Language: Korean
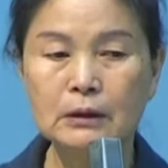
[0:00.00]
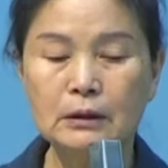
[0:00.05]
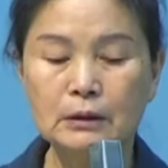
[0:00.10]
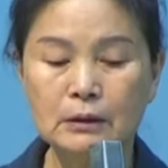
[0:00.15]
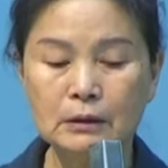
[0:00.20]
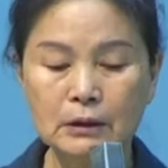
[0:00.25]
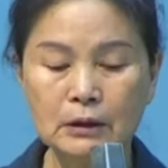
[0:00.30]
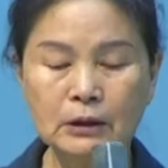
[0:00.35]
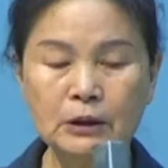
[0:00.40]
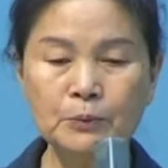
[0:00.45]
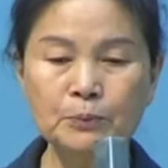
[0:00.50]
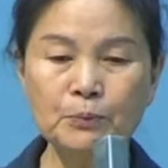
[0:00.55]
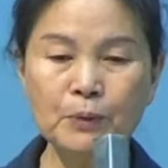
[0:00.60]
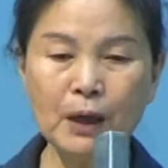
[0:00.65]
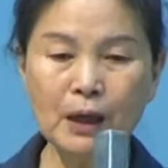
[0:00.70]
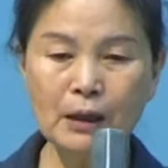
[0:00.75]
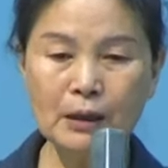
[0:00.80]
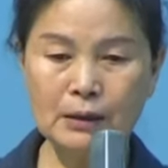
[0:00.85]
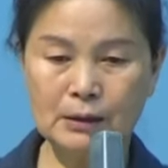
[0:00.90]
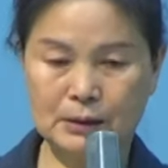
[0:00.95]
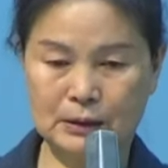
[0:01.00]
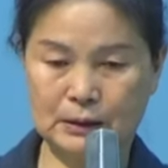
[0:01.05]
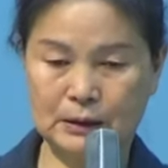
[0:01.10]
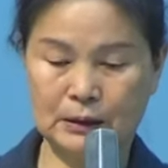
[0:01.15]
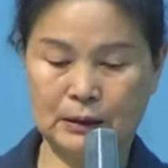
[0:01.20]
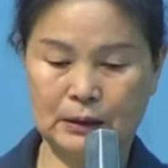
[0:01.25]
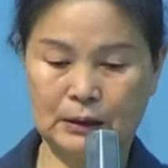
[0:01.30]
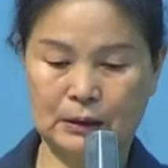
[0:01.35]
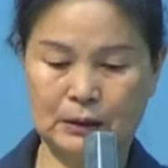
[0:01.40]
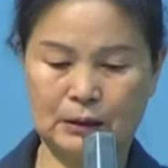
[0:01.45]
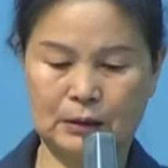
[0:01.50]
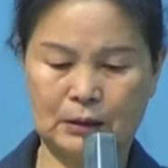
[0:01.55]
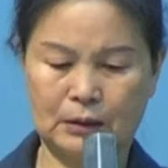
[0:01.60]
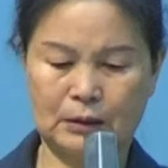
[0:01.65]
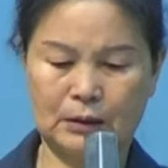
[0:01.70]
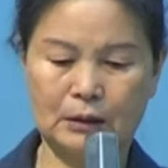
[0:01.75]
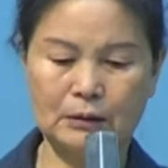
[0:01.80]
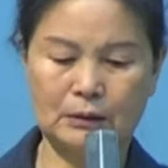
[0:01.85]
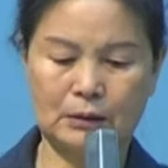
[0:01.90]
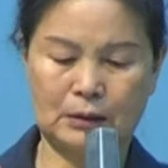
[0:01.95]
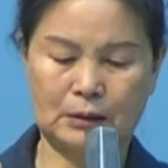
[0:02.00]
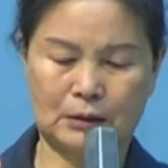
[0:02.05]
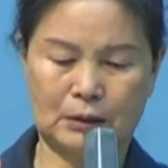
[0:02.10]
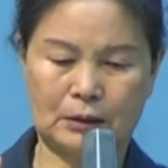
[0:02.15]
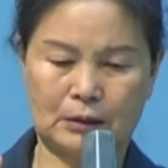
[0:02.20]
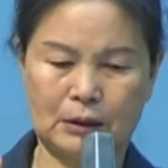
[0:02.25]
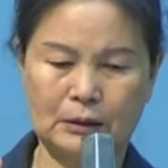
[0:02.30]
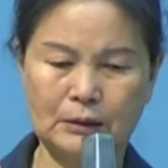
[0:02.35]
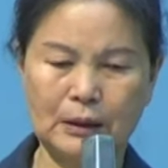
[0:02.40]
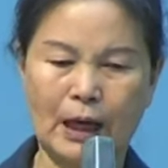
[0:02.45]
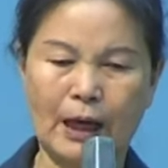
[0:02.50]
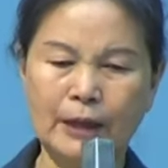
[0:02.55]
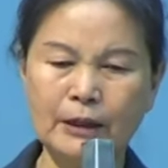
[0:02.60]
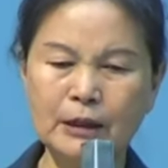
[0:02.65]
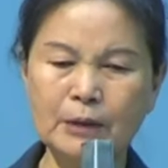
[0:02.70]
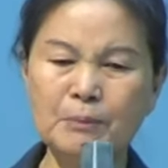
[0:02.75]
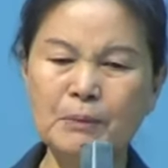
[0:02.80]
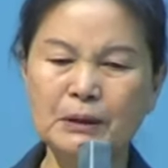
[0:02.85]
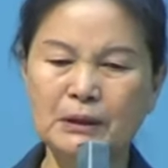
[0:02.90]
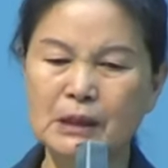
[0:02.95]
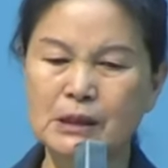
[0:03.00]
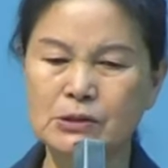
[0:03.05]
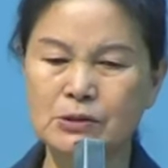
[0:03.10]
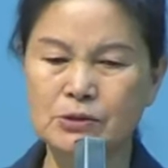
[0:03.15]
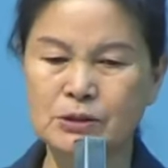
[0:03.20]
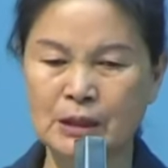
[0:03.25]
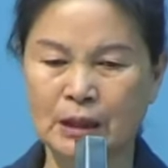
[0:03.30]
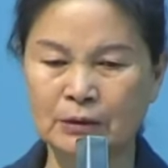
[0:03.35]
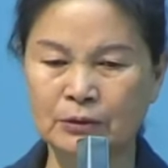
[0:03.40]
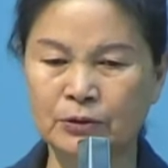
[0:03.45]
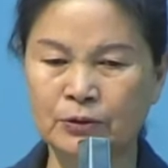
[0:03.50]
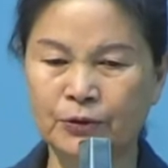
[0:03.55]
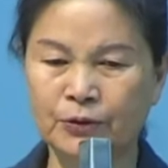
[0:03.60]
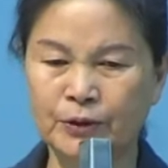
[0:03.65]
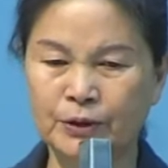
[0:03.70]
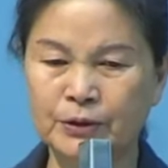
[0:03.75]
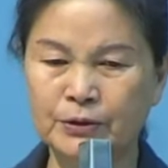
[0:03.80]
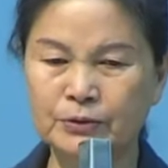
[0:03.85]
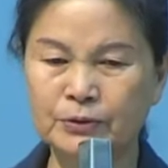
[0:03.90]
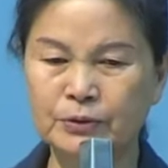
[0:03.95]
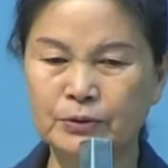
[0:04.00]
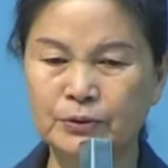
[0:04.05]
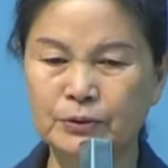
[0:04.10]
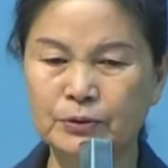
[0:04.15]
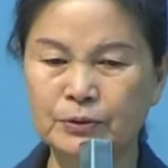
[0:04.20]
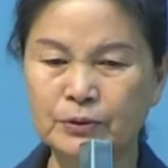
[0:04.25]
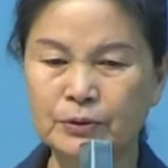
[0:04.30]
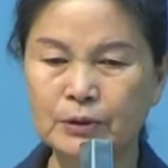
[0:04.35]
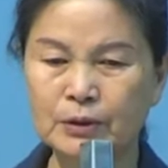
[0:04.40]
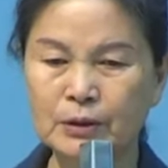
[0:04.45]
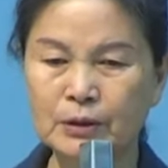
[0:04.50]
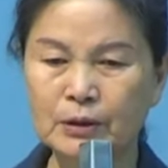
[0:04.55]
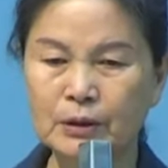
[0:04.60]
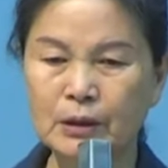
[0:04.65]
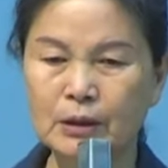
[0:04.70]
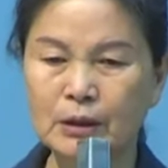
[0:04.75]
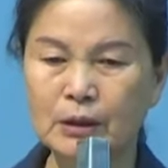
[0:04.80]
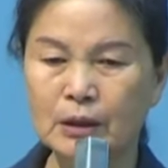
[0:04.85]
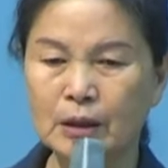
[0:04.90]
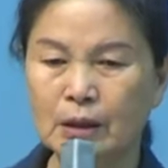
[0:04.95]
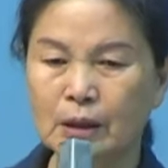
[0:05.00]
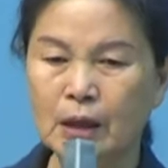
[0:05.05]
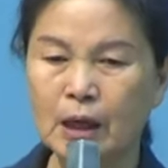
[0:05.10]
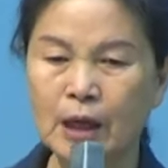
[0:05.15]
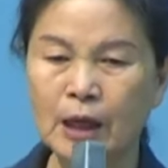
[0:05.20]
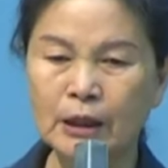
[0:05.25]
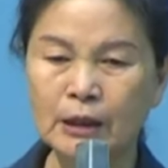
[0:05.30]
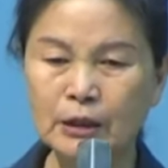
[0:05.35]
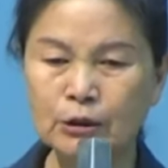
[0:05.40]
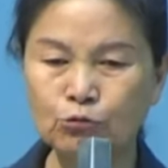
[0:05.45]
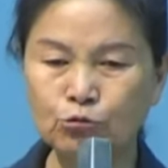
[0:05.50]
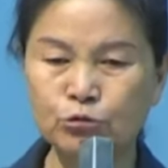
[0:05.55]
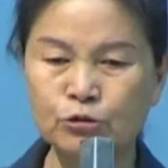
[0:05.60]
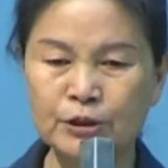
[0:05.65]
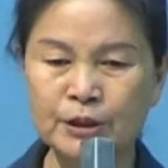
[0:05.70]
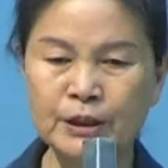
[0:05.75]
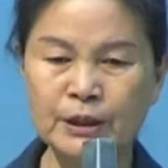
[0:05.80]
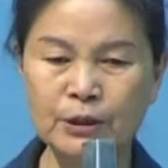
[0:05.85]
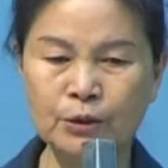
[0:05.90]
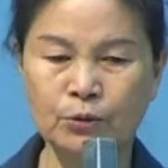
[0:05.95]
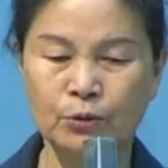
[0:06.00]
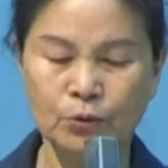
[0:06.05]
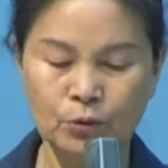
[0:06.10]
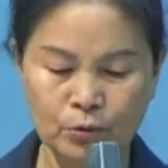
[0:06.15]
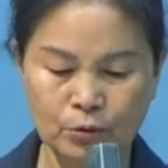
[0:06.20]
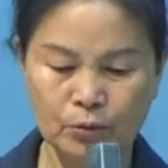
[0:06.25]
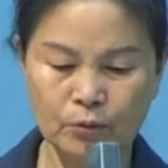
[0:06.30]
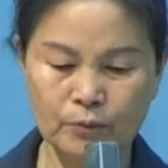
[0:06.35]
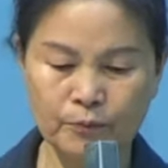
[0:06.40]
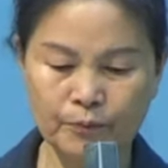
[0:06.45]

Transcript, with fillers: 금강 다리 밑에서 자는 거예요. 애기 둘 데리고